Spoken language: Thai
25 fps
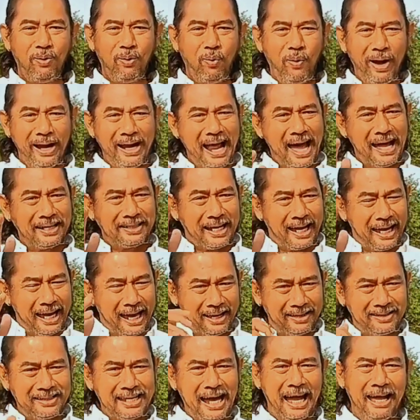ว่าน่าจะ
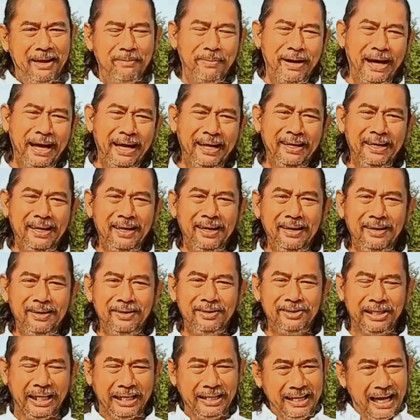เอะใจไหม
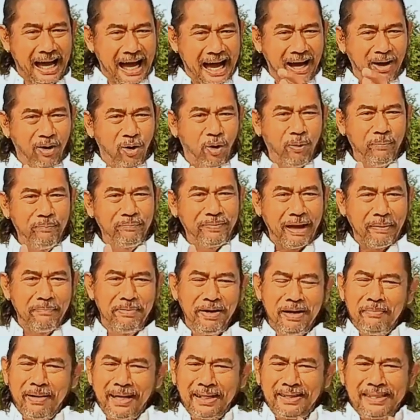สิงหาคม แต่
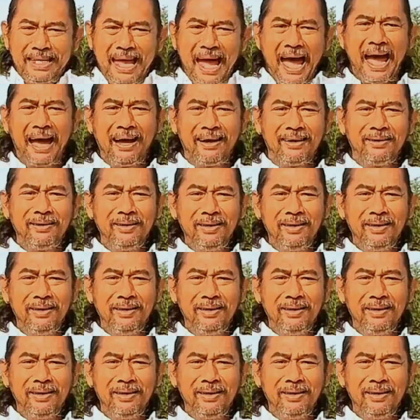เพิ่งมาแจ้ง